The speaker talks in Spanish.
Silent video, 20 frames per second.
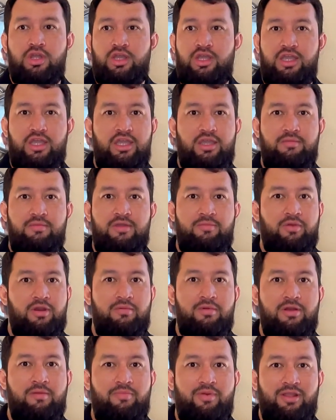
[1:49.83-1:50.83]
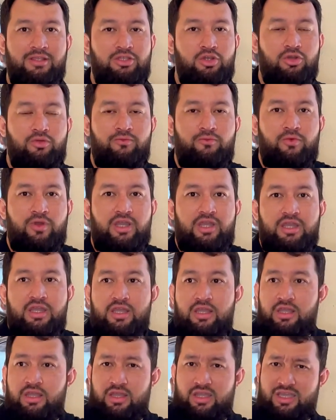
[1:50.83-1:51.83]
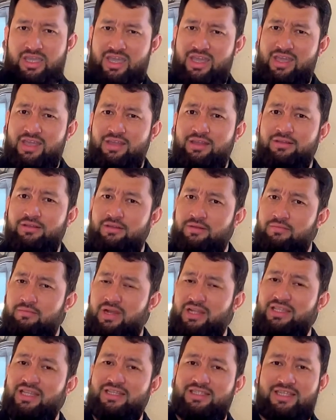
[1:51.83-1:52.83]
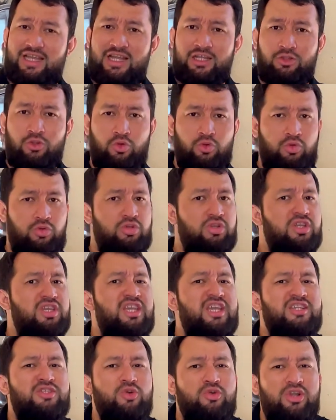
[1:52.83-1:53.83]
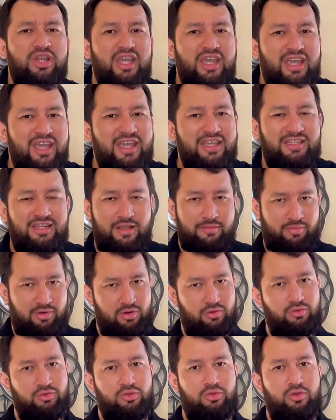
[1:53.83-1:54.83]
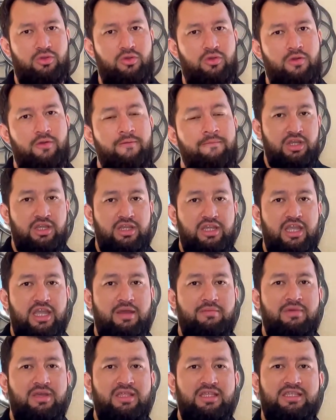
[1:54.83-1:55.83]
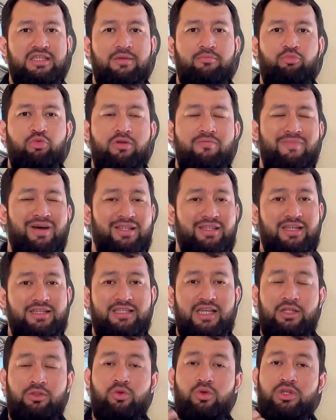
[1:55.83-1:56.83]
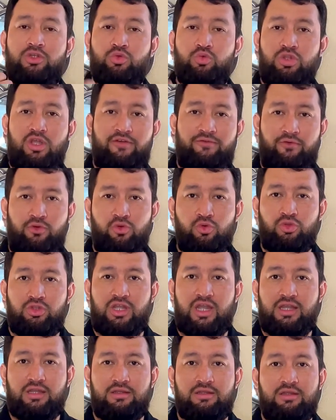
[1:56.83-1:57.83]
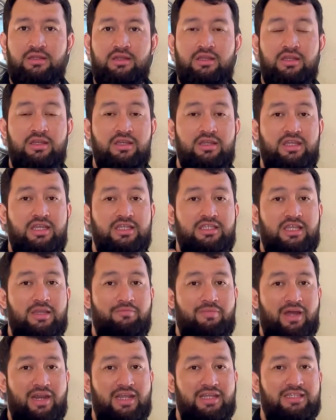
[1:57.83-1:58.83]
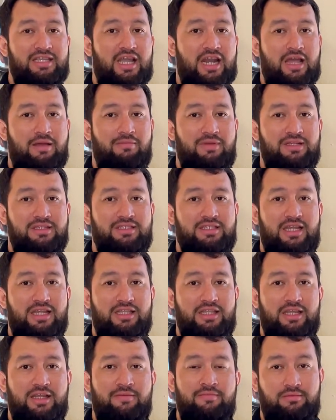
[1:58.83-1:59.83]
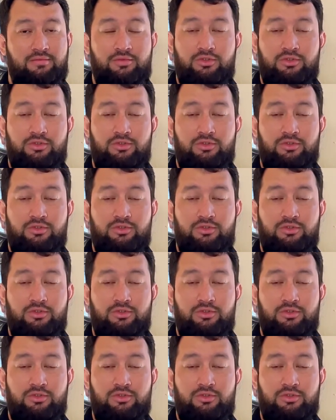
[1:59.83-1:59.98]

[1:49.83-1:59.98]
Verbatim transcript: Y mi primera impresión fue, ¿qué? Matasano. ¿Y eso qué es? Le pregunto yo. Y ella me dice, pues matasano es una fruta que se parece a la manzana.